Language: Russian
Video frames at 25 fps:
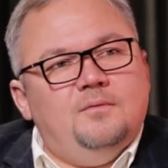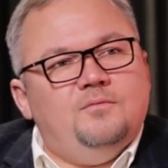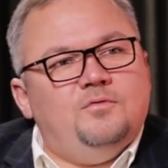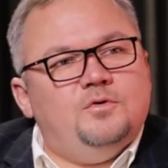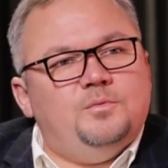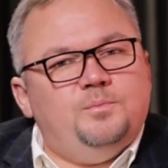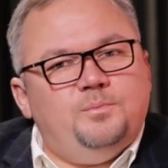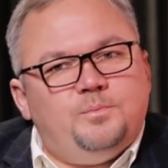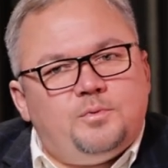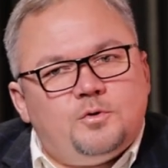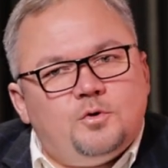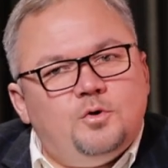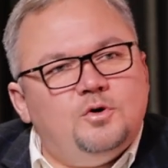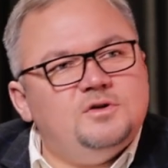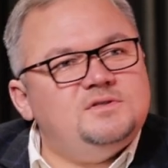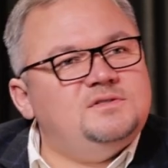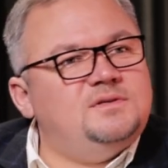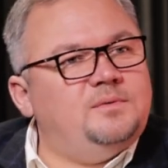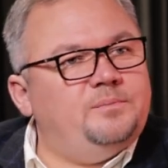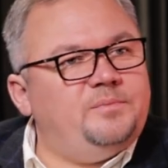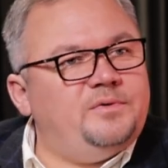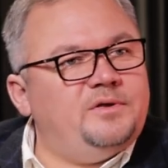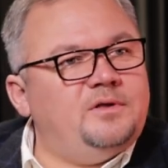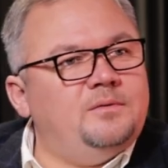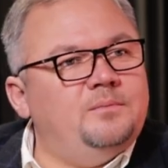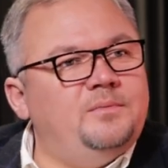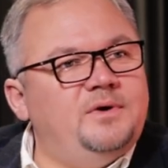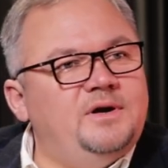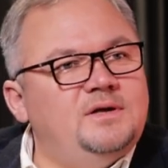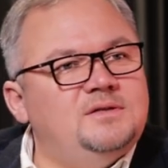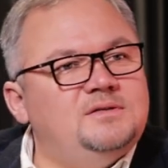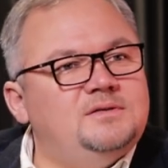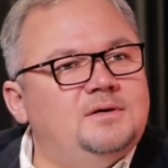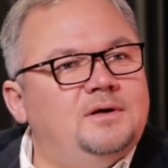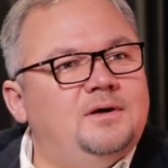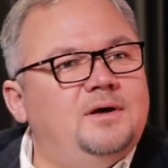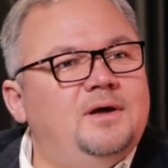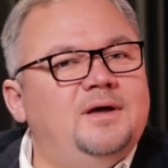Вот просто,
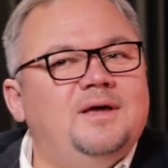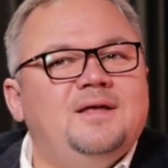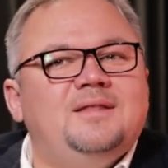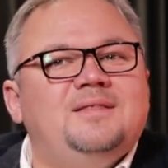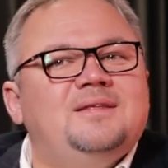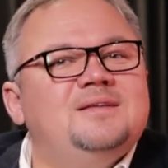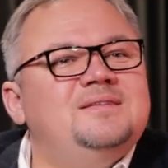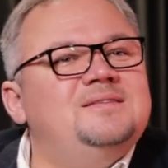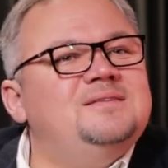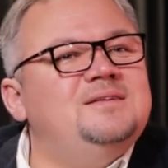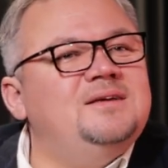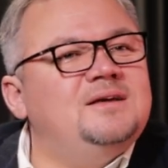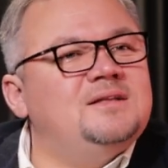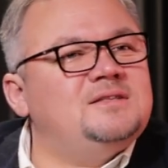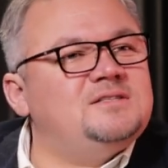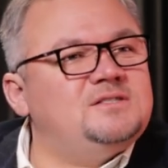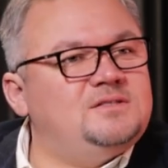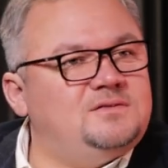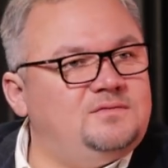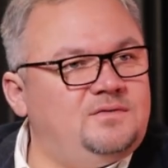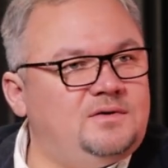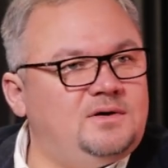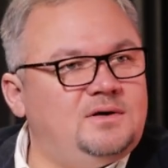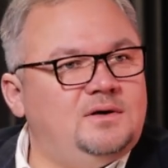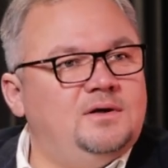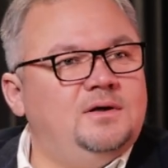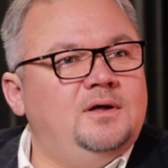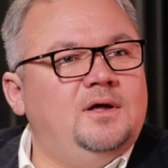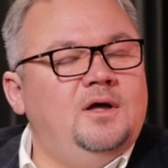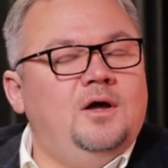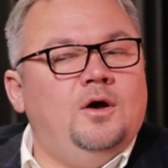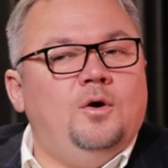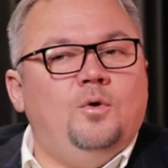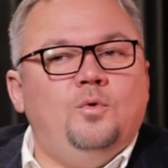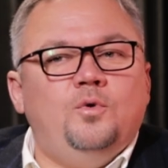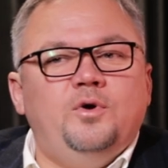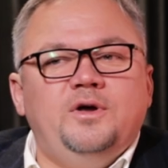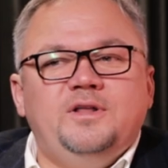понимаете, это детство.
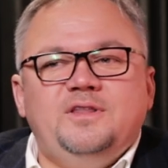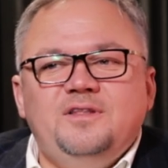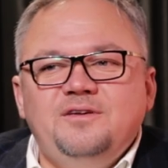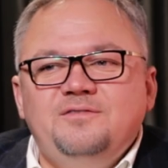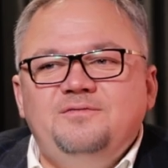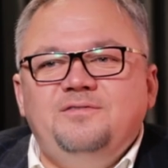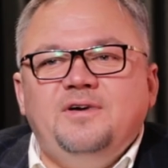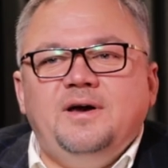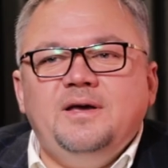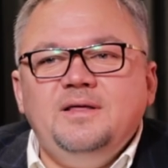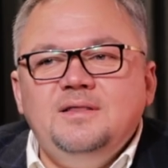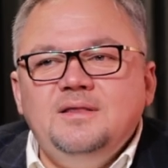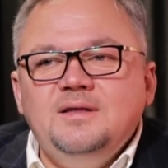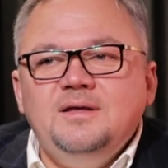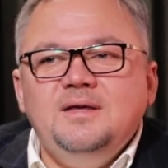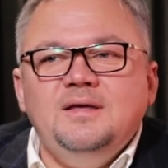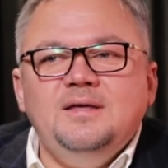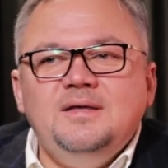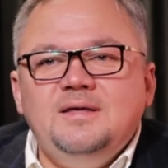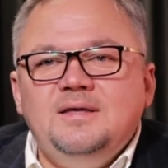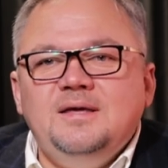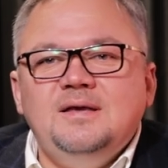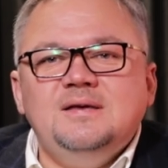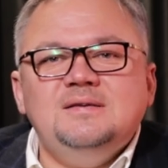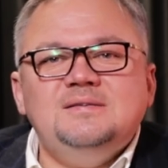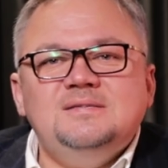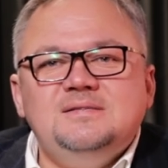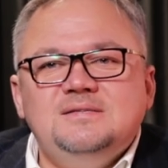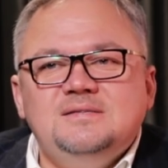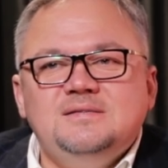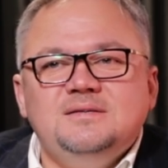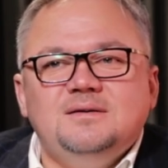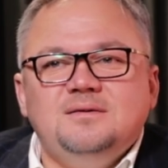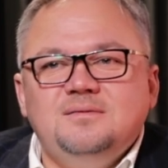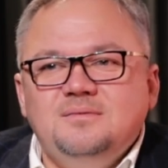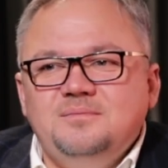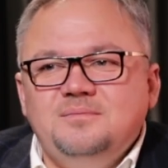У этой войны есть